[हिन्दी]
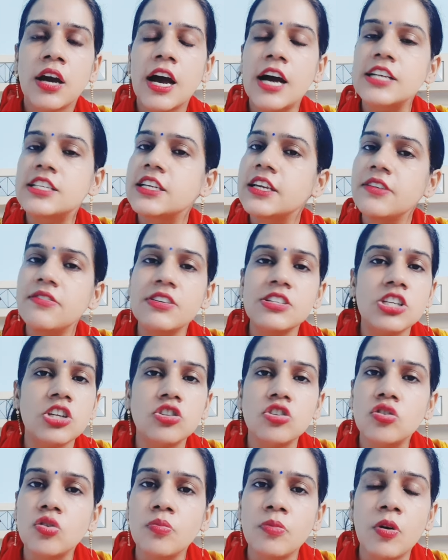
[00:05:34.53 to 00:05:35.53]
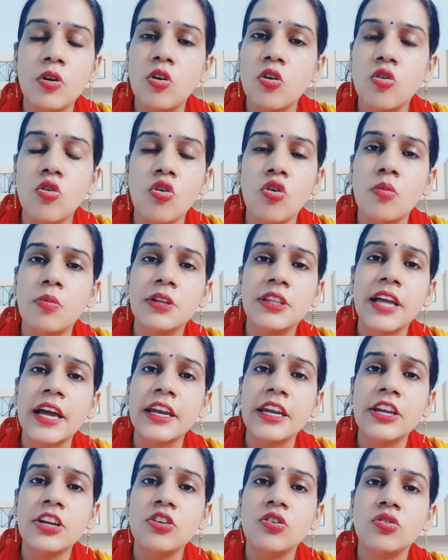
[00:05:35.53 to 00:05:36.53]
असली वजह तो तुम लोगों को
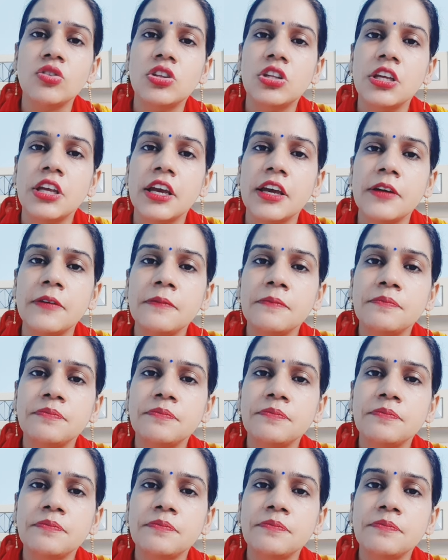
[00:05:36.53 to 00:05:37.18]
बतानी नहीं होती है